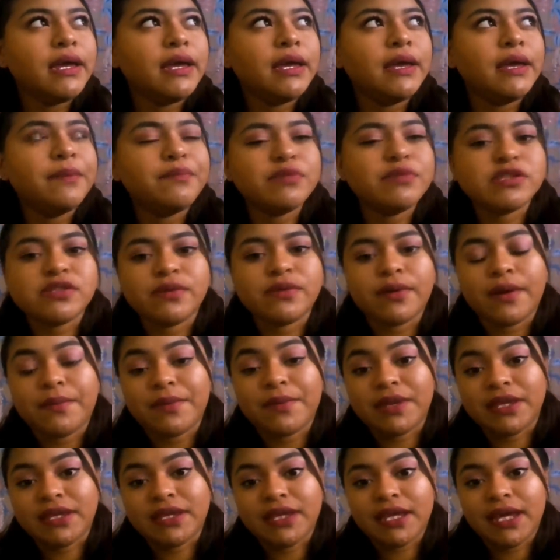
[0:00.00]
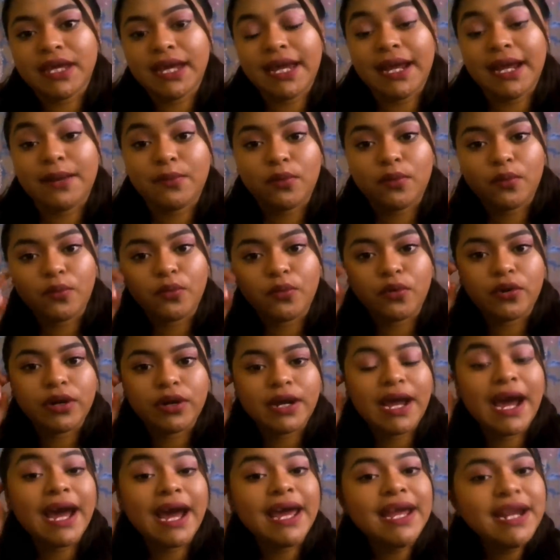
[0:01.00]
y pues obviamente el
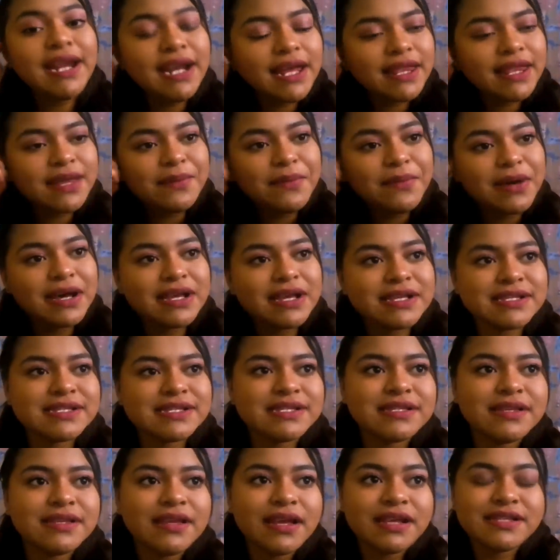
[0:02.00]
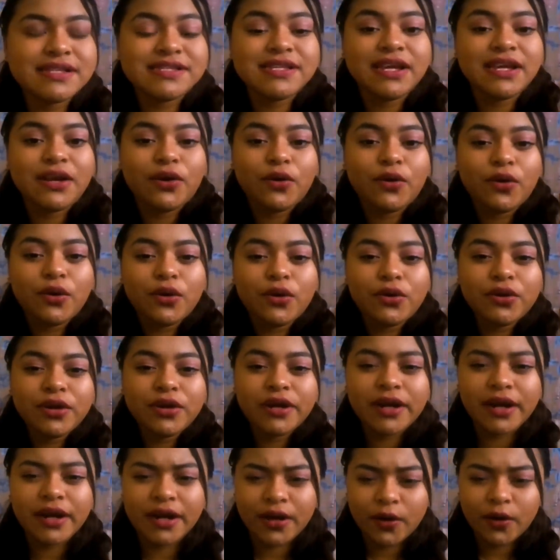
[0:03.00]
bombón. Ahí nada más
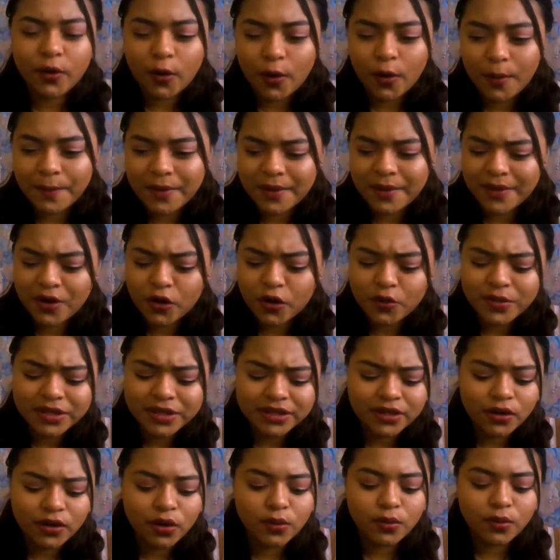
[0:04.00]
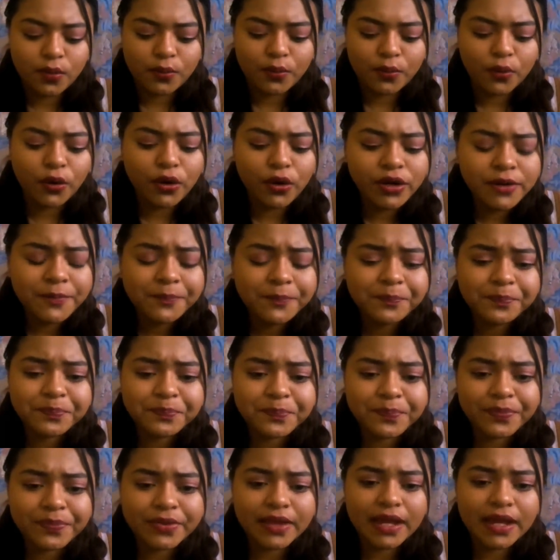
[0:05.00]
nacieron, creo, me había comentado el bombón,
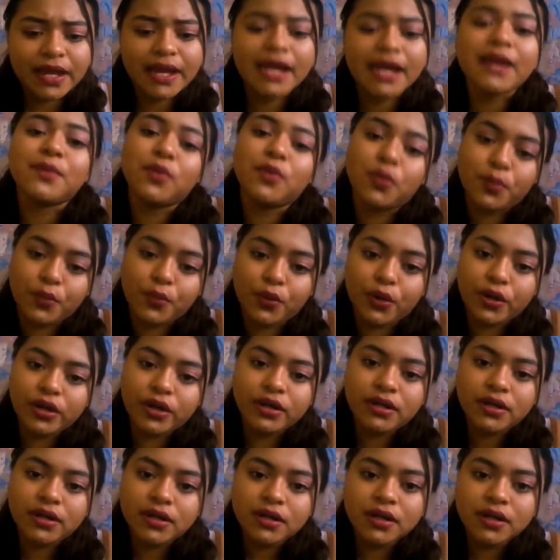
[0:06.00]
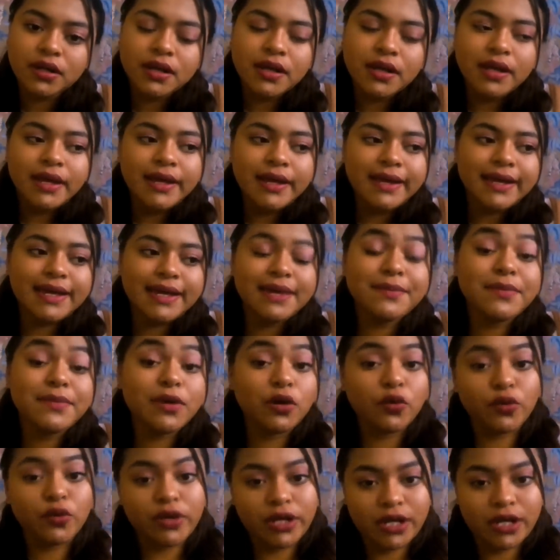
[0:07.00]
el bombón y
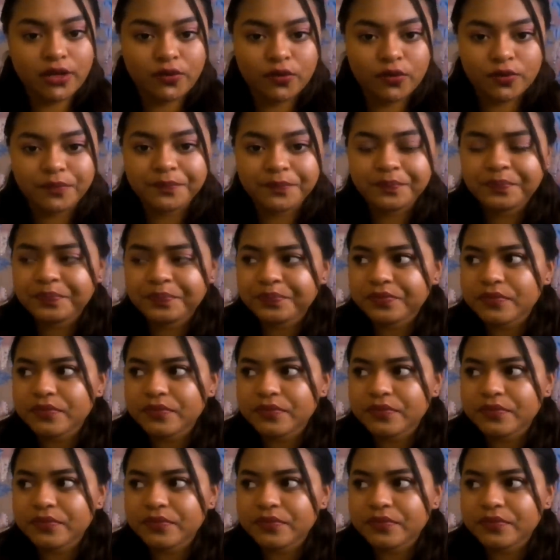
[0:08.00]
mi cuñado.